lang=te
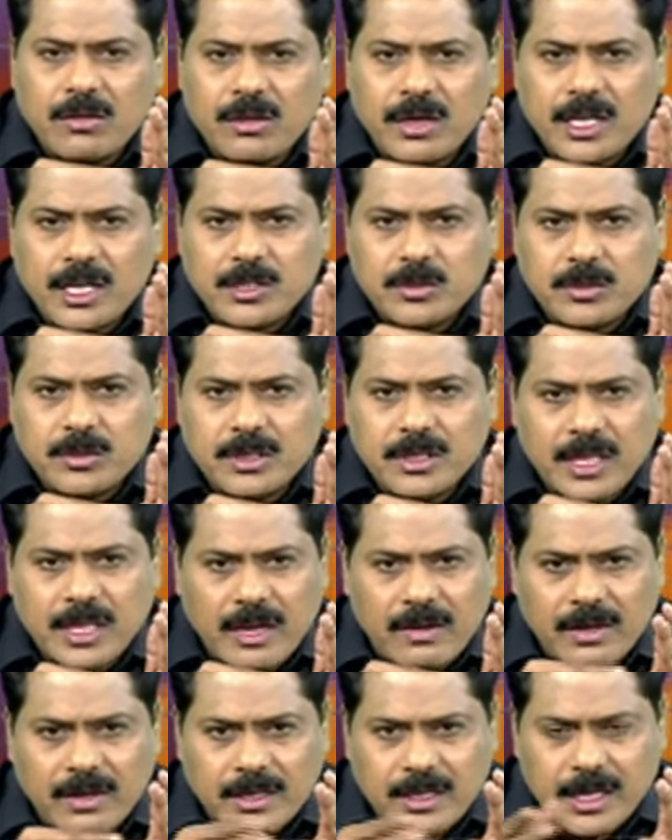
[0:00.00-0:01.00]
అవకాశం ఉంది
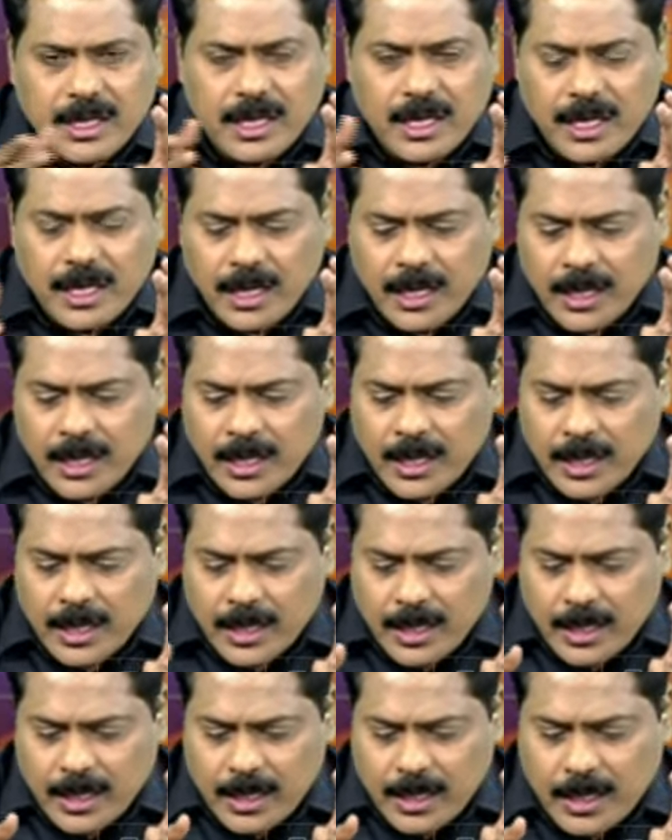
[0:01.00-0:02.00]
తర్వాత
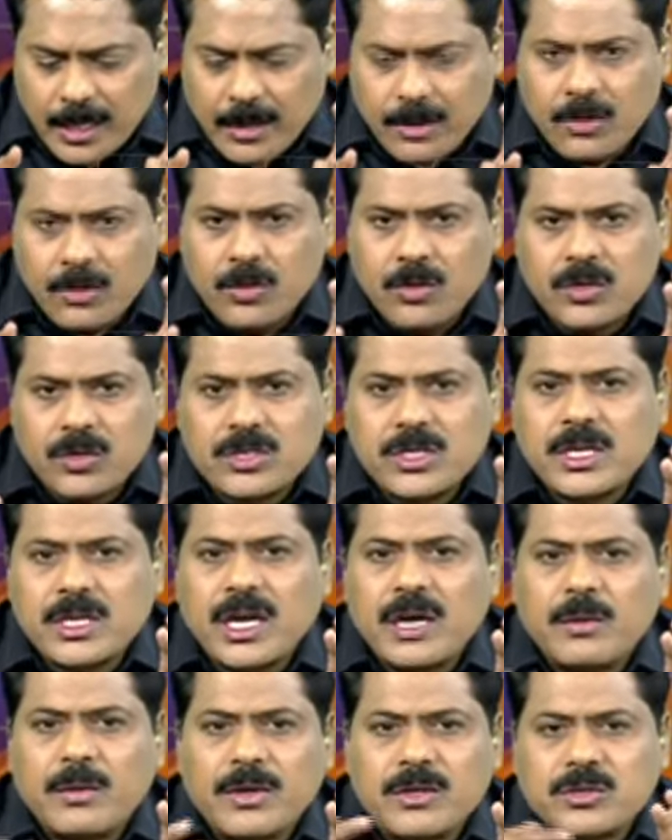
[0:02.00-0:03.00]
రెండు
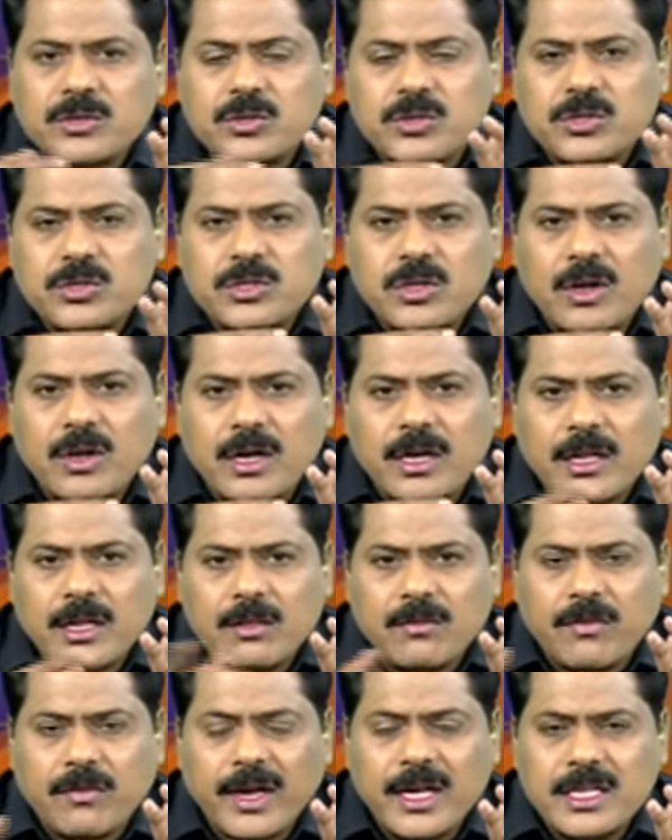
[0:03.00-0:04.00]
రోజులుగా మనం చూస్తున్నాం అక్కడ
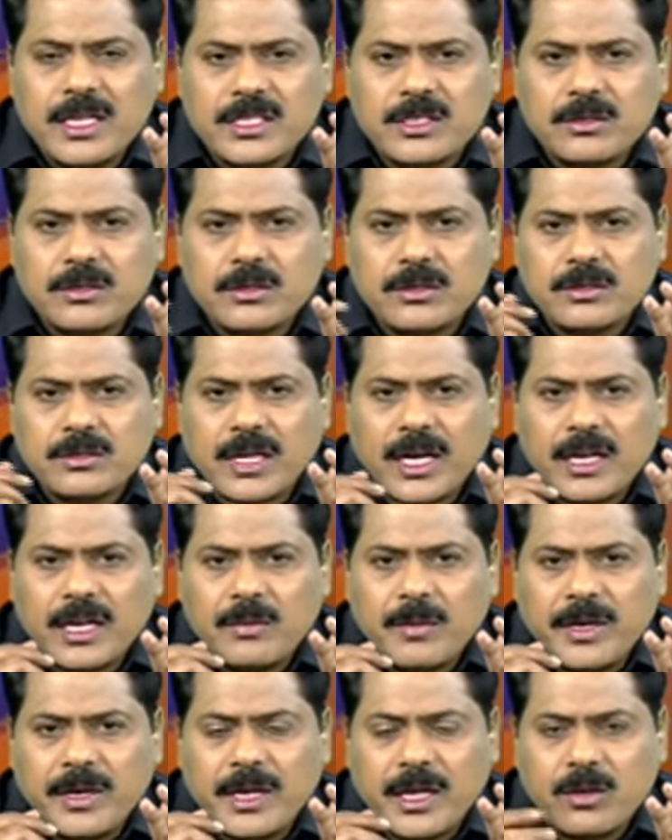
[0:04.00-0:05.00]
ఏదో ఫైల్స్
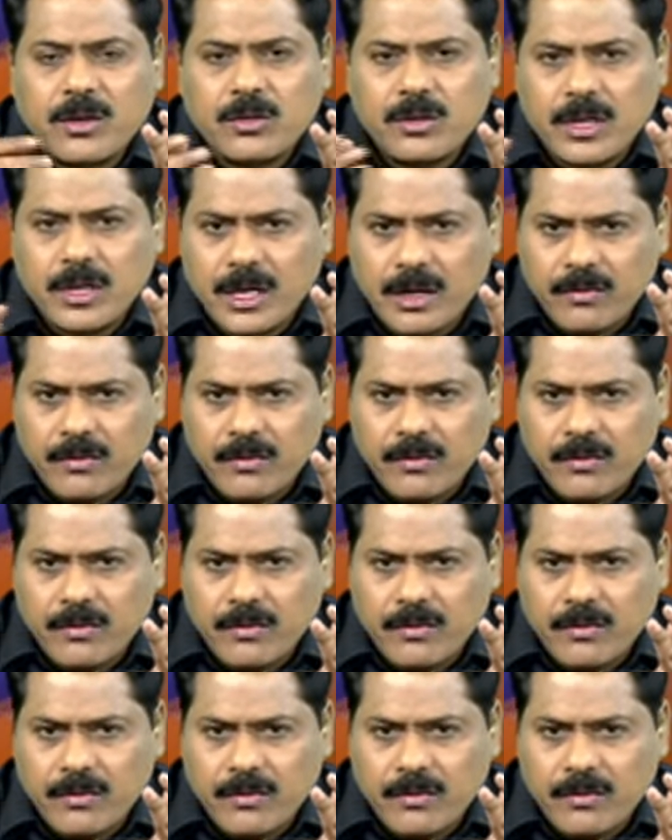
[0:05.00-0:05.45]
తగలబెట్టారు ఇంకా